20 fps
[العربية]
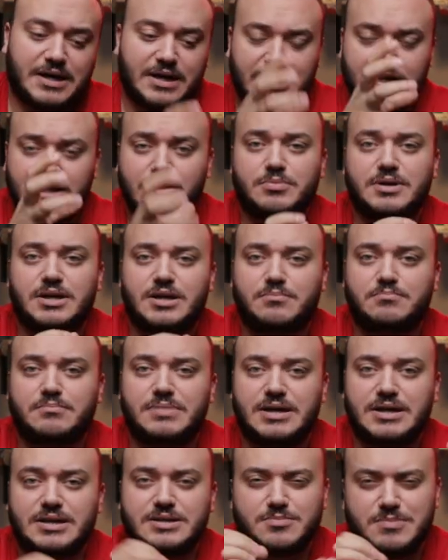على علب
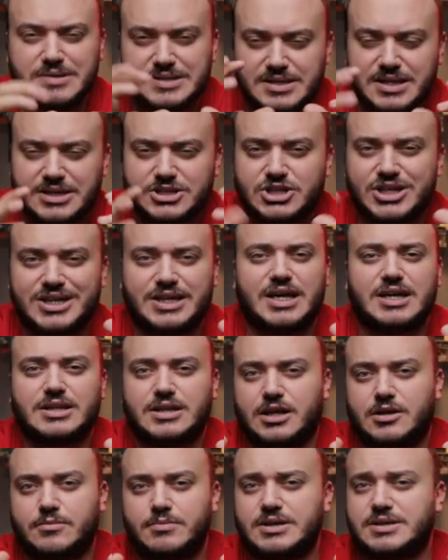اللمبات بس للشركات
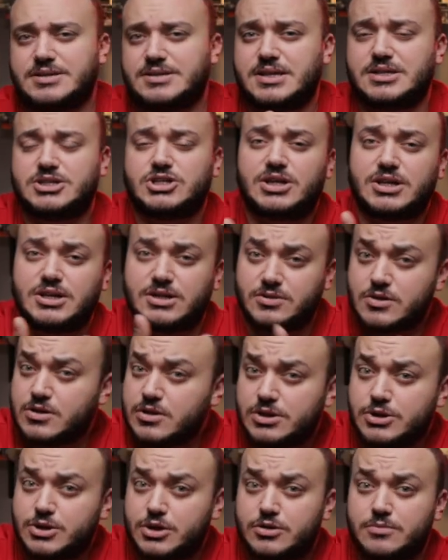الكبيرة زي شركة
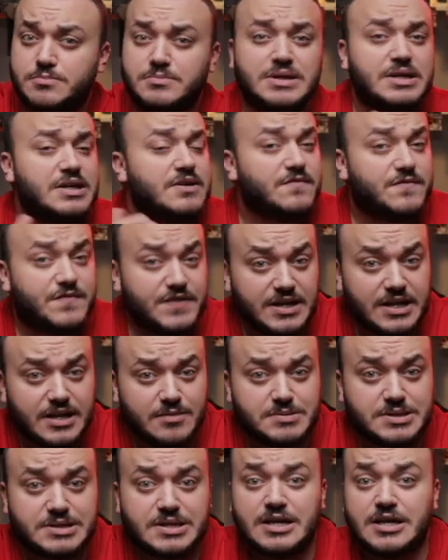اوزروم
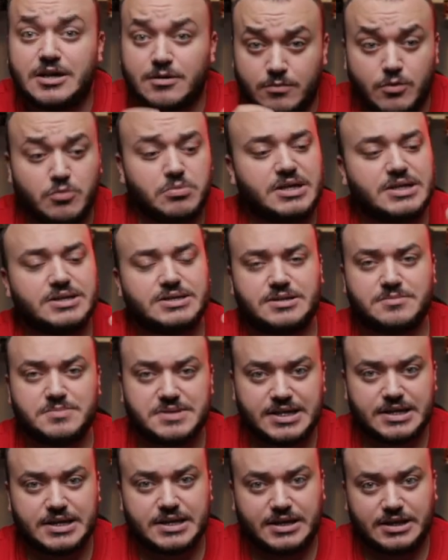فيليبس ممكن
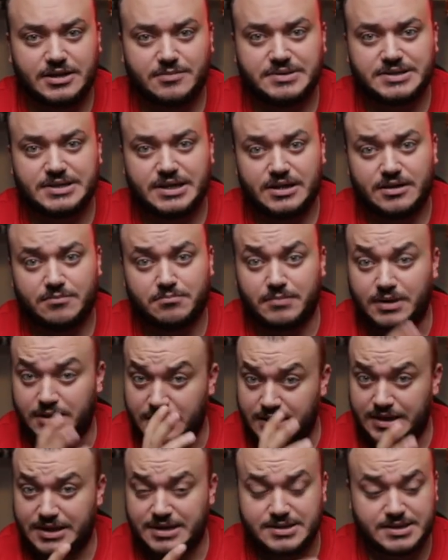تمسك علبه اللمبه
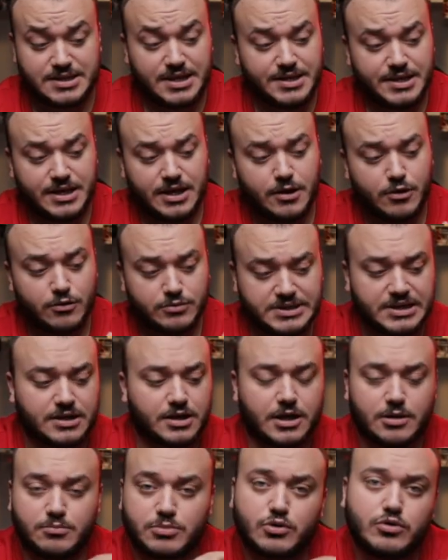الاصليه
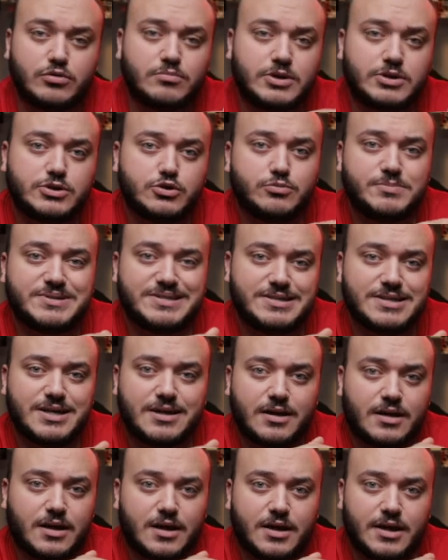وتقرا بيكون مكتوب السي
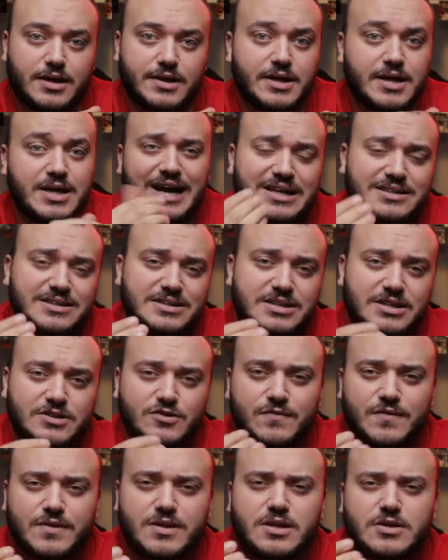ار اي عاده
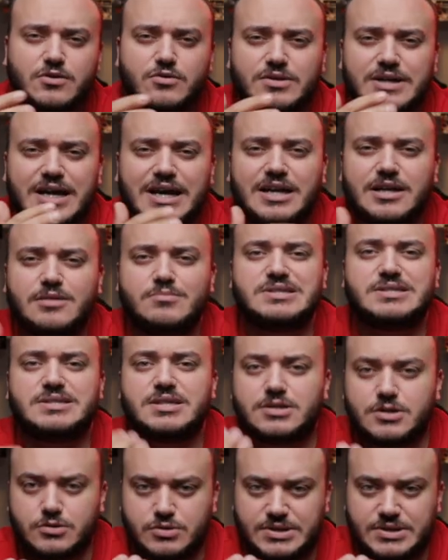يفضل يكون اعلى من 96%